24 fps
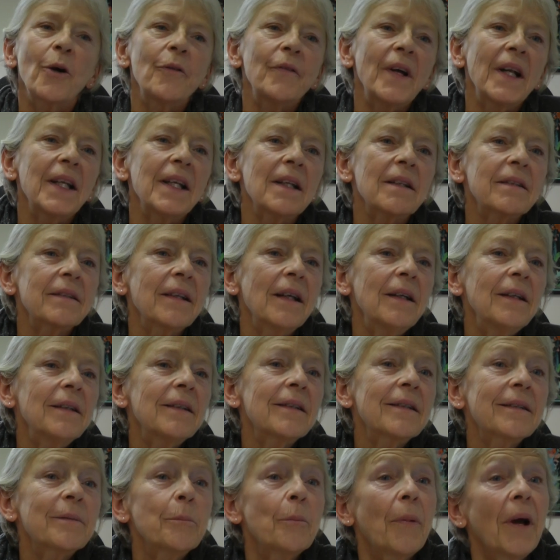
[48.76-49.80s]

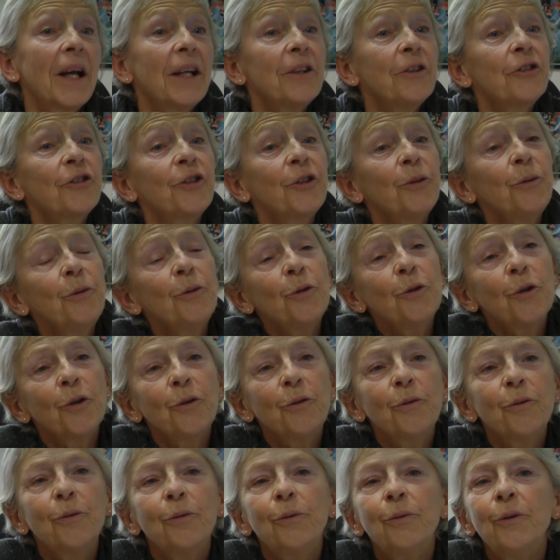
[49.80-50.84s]
convalescence, ben, j'ai eu le
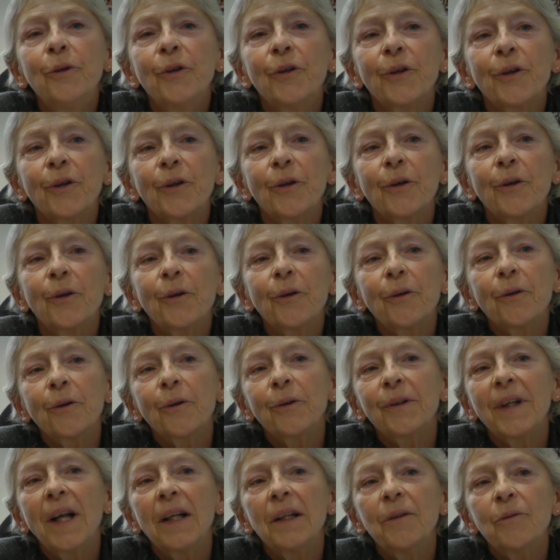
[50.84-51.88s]
goût
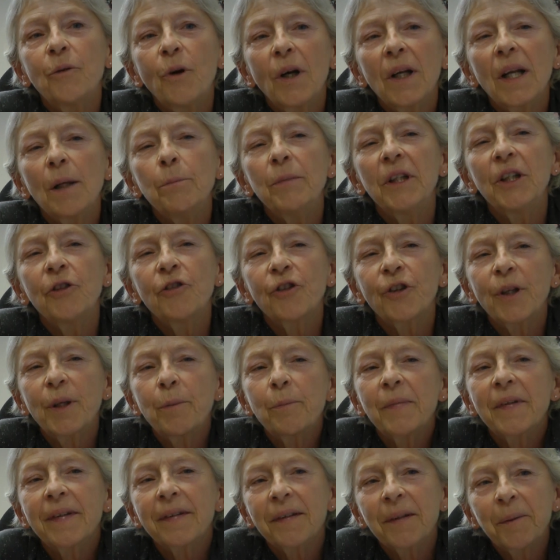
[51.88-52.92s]
d'aller voir la baie
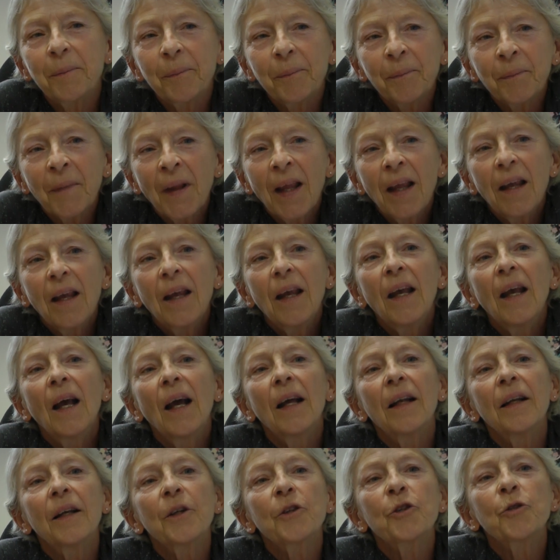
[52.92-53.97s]
James.
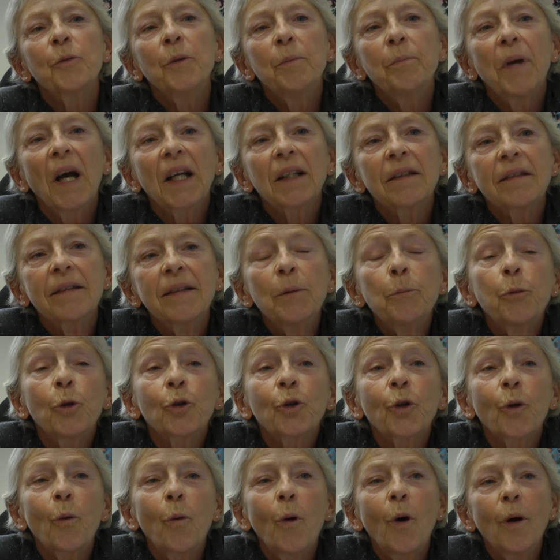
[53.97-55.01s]
Alors, je suis partie
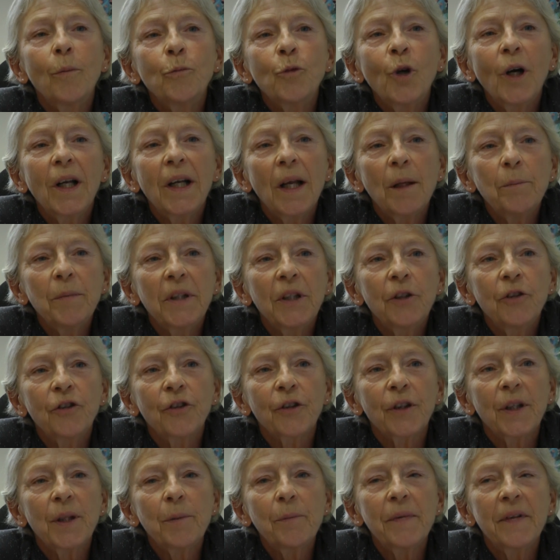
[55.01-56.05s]
pour trois mois à la baie
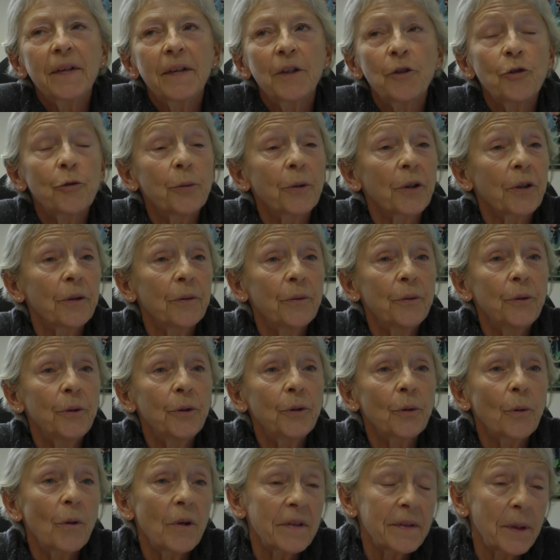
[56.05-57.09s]
James et je suis
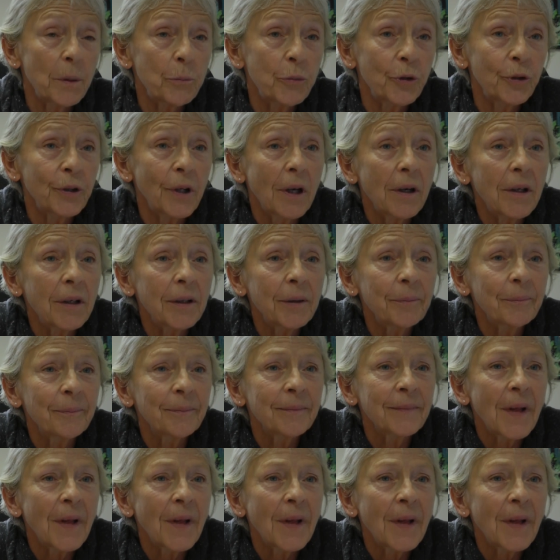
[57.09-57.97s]
revenue trois ans plus tard